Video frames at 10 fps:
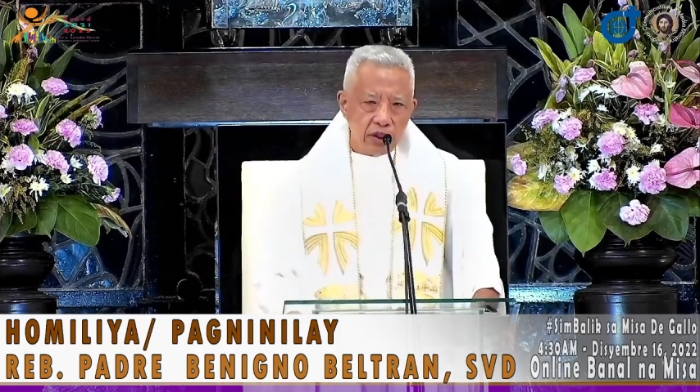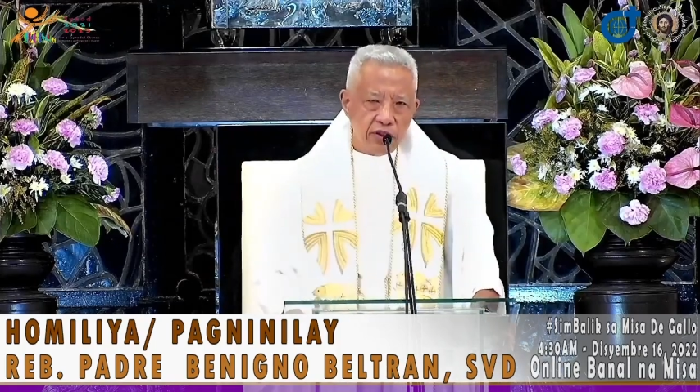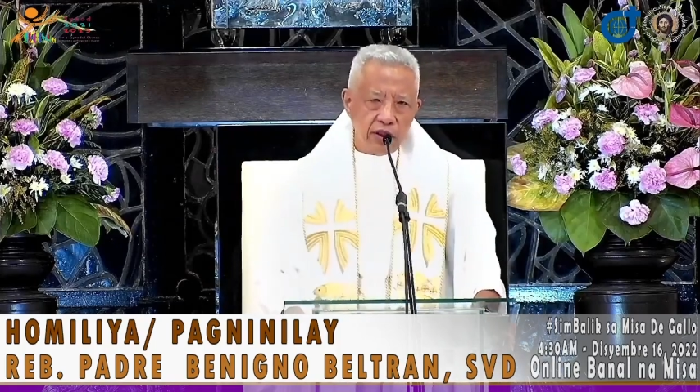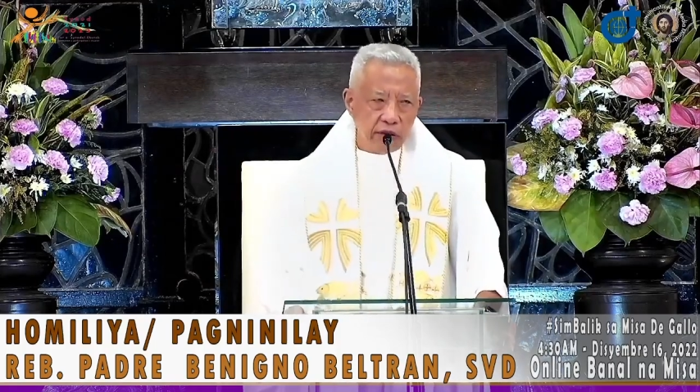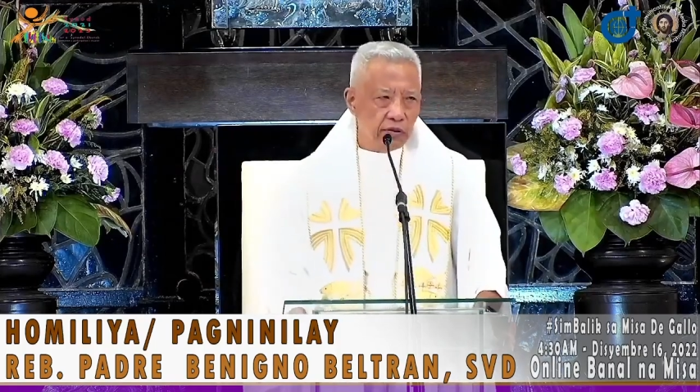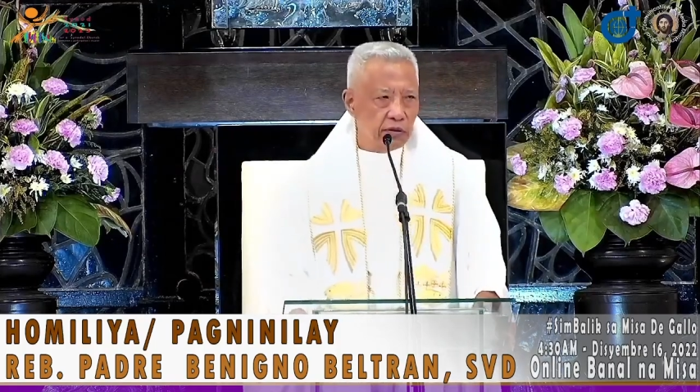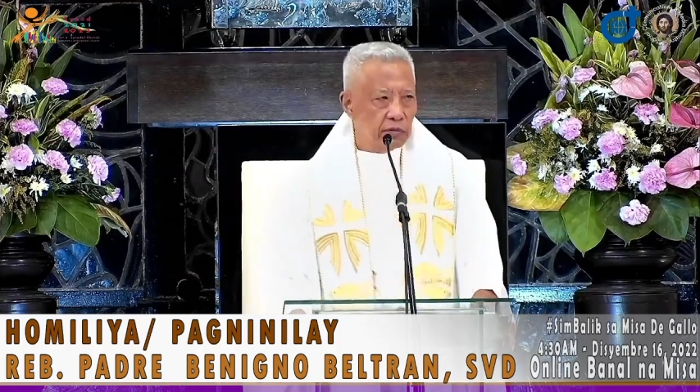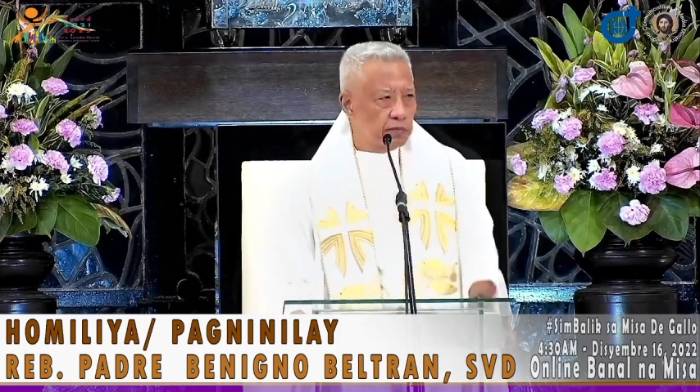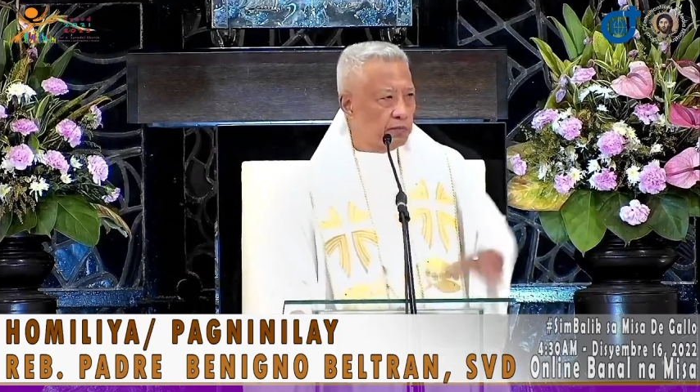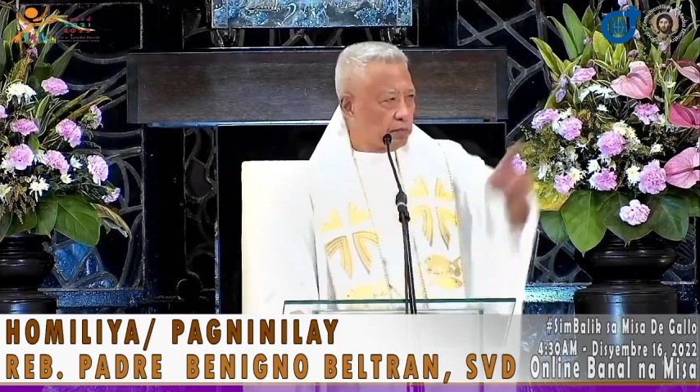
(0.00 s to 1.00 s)
Teacher ko,
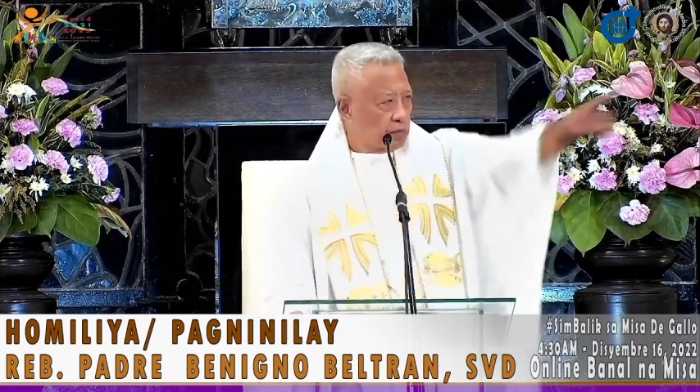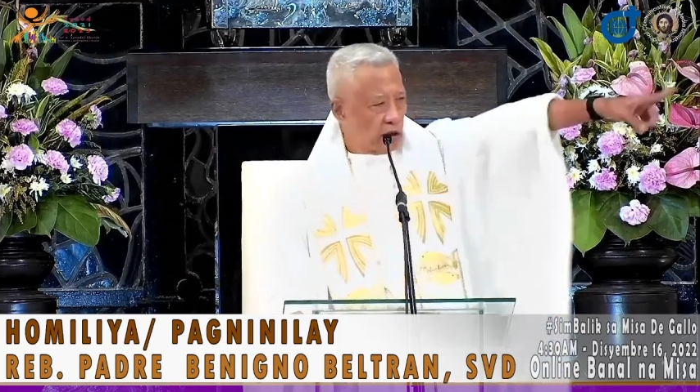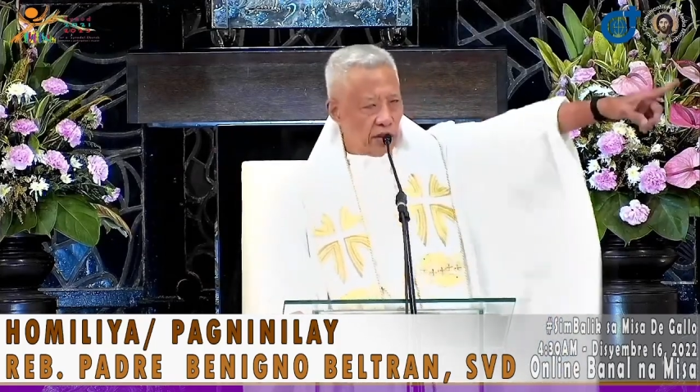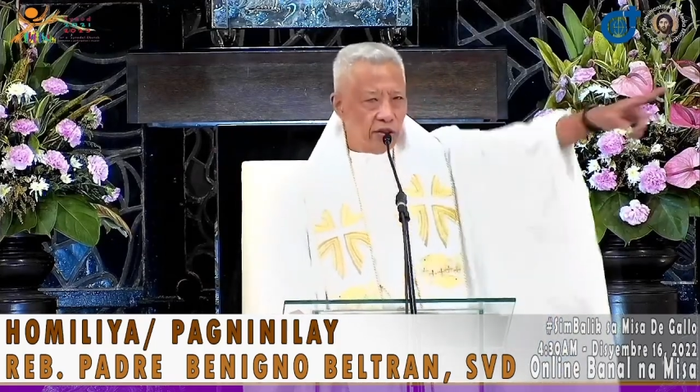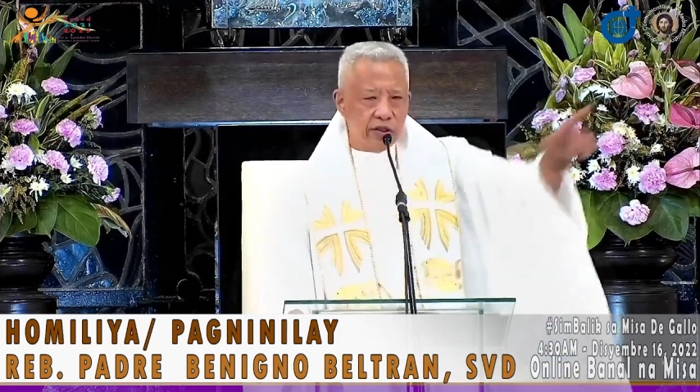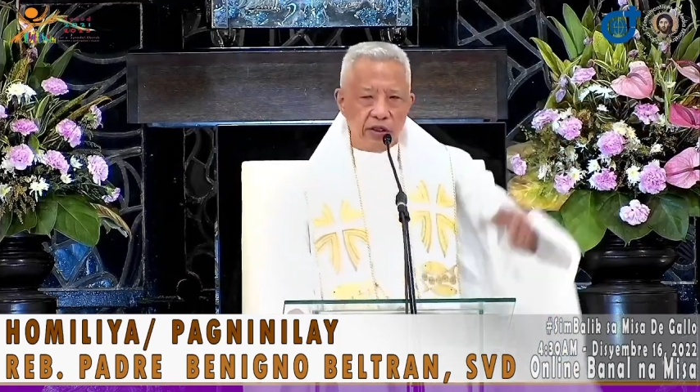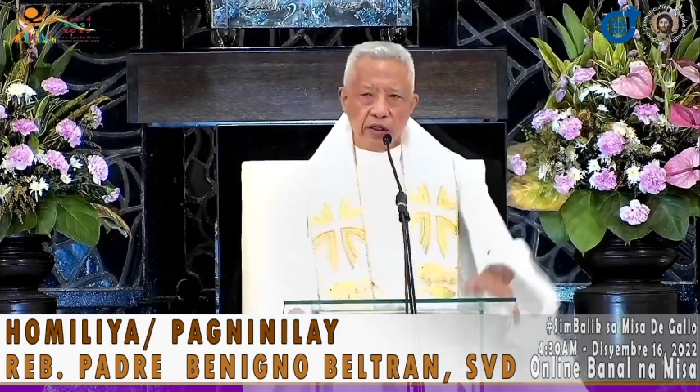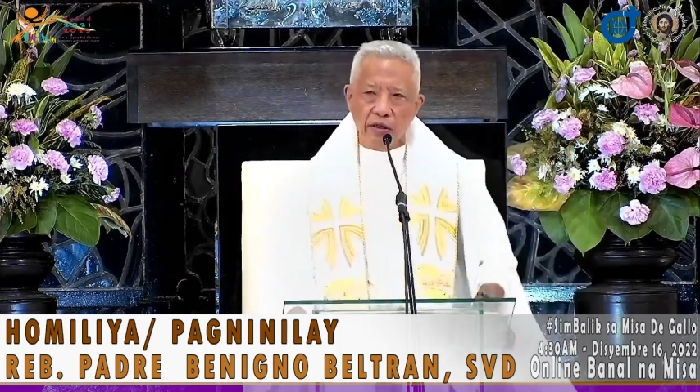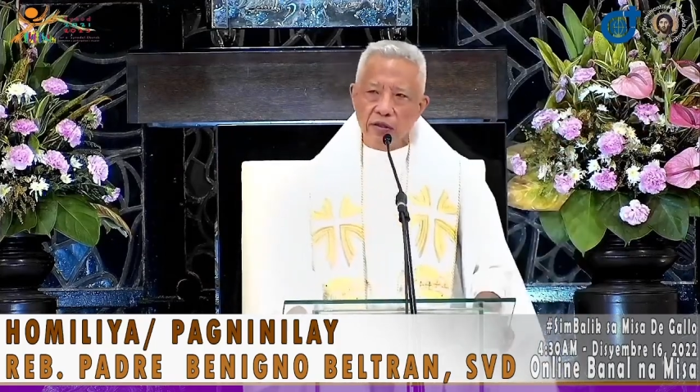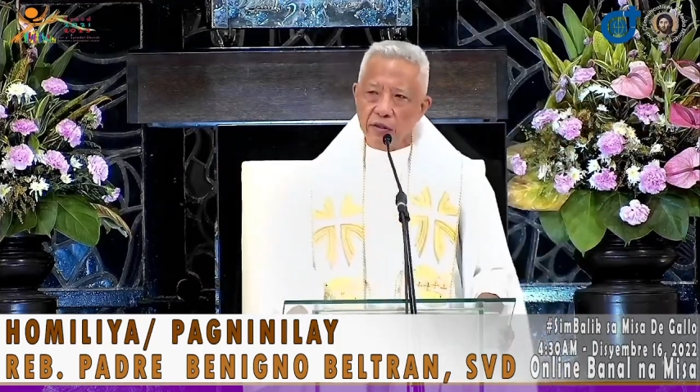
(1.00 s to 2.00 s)

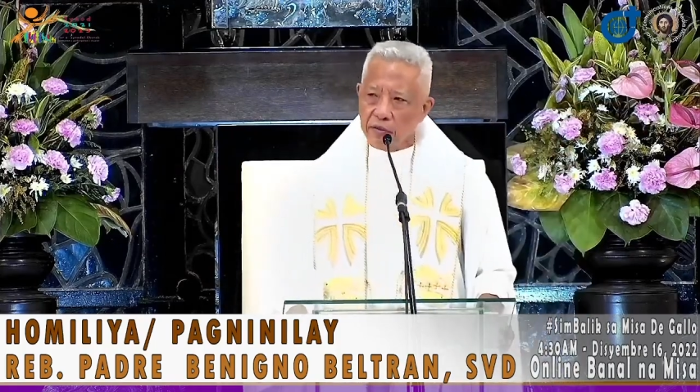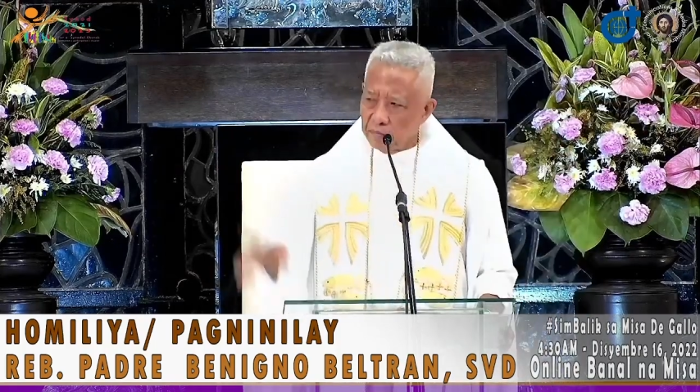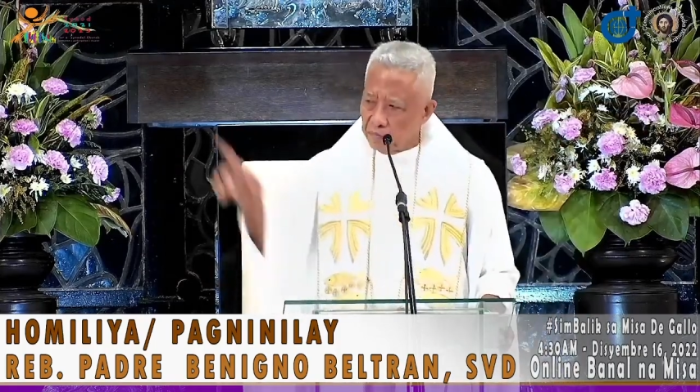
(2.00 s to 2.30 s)
engineer ko,